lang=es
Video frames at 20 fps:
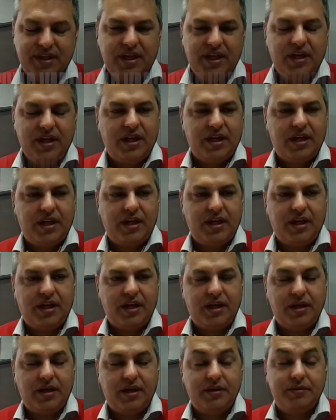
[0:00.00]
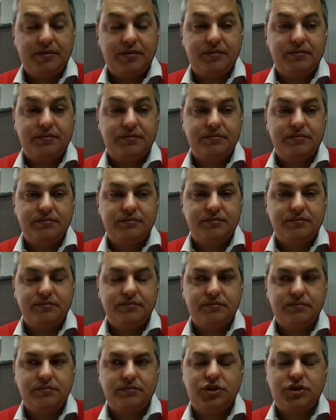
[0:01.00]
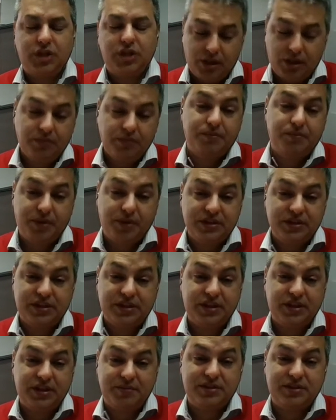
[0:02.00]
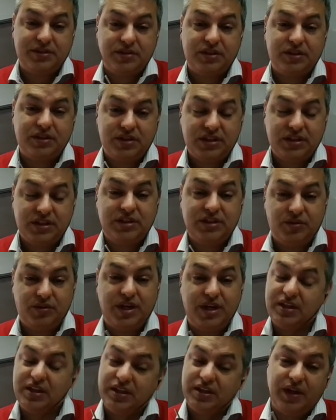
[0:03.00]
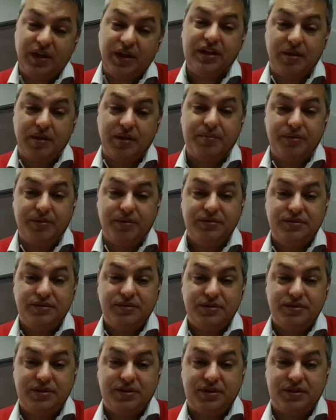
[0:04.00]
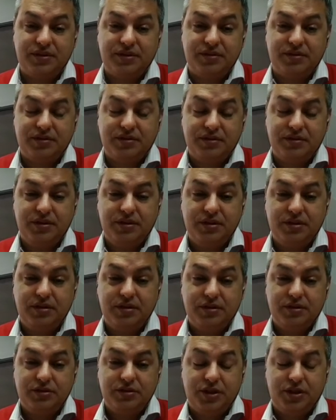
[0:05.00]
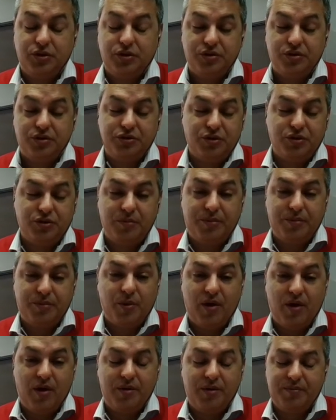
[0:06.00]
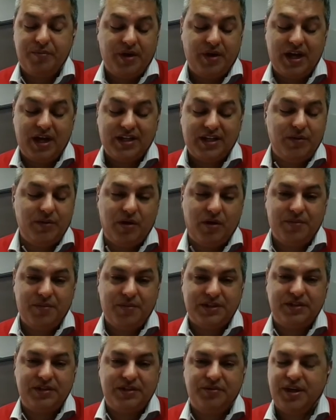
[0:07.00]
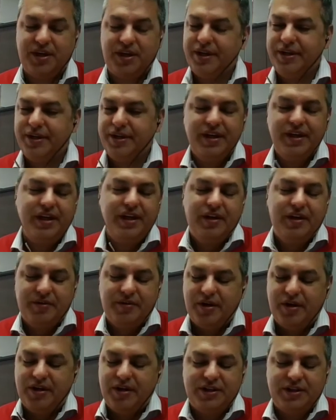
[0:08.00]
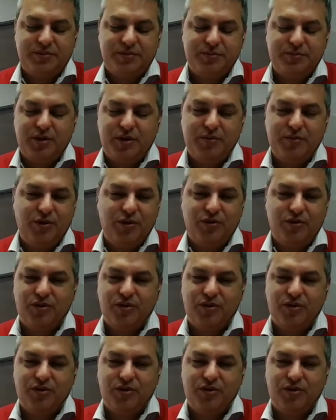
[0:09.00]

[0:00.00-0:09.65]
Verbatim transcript: Eh, sí, puedes tener más de una zona segura activa al tiempo. Sí. Sí, yo, lo he probado, he, activado más de una y ah, después me vuelvo loco con